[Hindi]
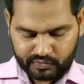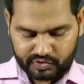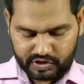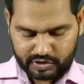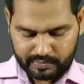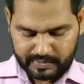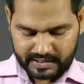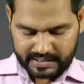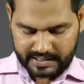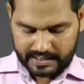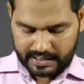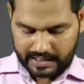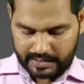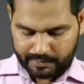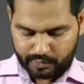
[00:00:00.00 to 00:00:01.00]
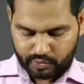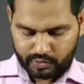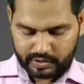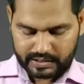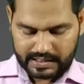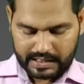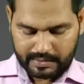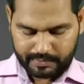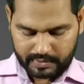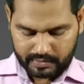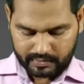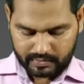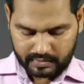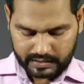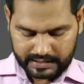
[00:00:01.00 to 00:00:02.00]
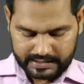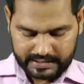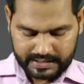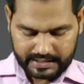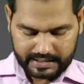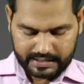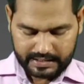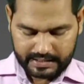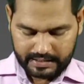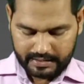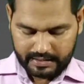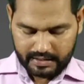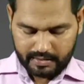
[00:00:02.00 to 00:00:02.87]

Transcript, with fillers: जिसमें कि आपको यहाँ पर खरीदने के लिए